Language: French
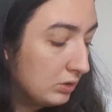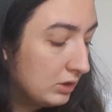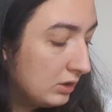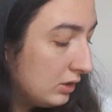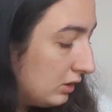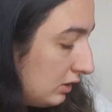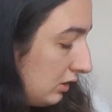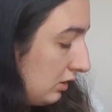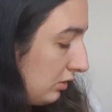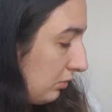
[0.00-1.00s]

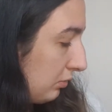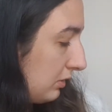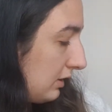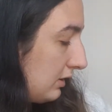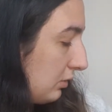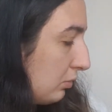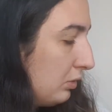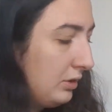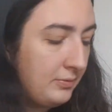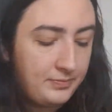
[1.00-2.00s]
Donc ça, c'est cool.